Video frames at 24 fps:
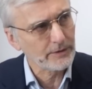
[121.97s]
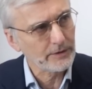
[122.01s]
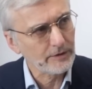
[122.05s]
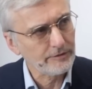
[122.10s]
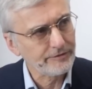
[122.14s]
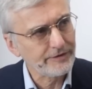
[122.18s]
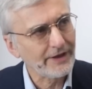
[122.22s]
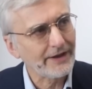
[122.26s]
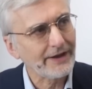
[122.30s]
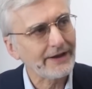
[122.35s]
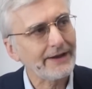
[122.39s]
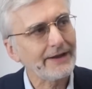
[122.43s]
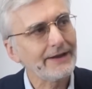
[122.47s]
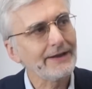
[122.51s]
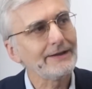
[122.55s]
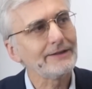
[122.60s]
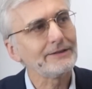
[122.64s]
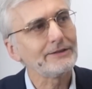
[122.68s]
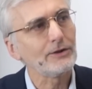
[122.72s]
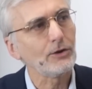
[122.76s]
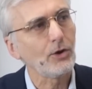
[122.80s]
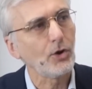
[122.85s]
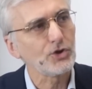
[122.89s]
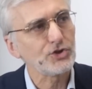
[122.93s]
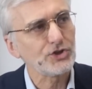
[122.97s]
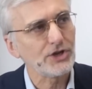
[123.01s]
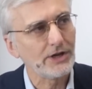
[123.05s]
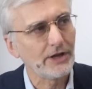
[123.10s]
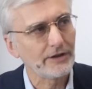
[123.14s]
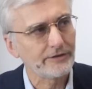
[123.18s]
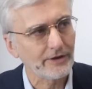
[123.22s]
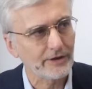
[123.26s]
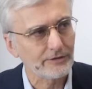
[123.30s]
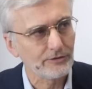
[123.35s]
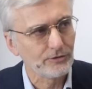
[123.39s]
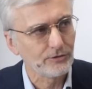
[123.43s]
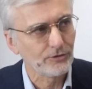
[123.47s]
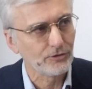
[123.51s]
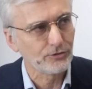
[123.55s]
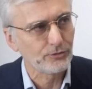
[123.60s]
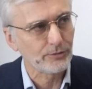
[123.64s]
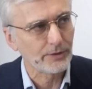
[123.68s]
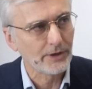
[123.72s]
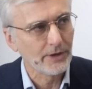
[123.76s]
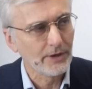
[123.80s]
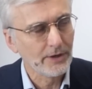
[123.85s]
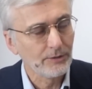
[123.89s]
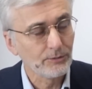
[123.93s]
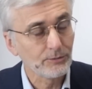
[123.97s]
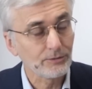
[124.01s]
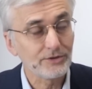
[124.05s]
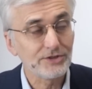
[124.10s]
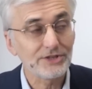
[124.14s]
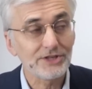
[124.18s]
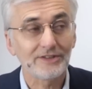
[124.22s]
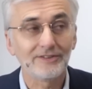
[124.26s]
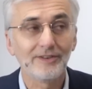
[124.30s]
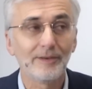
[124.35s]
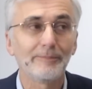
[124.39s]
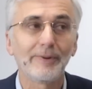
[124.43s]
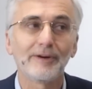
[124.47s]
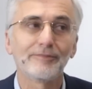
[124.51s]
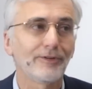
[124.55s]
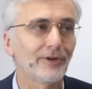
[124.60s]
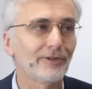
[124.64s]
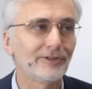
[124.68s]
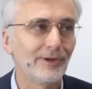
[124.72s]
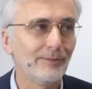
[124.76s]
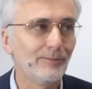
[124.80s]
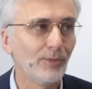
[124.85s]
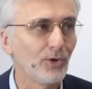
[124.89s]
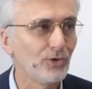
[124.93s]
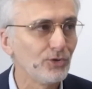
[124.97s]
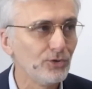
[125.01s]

il vient réinterroger l'interdit de tuer. Donc déjà, c'est pas forcément